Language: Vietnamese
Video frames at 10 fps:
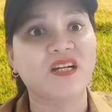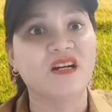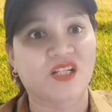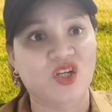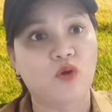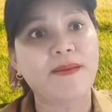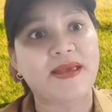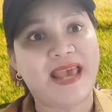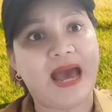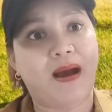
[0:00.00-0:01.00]
nưa hồi xưa mấy bà
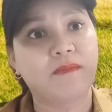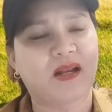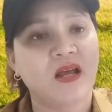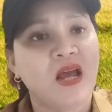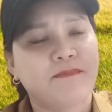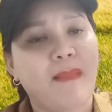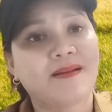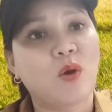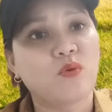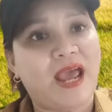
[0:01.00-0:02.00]
già bận mà nó bận
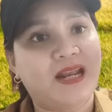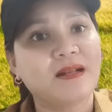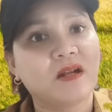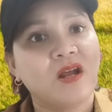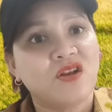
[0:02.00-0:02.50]
lâu ngày nó nó,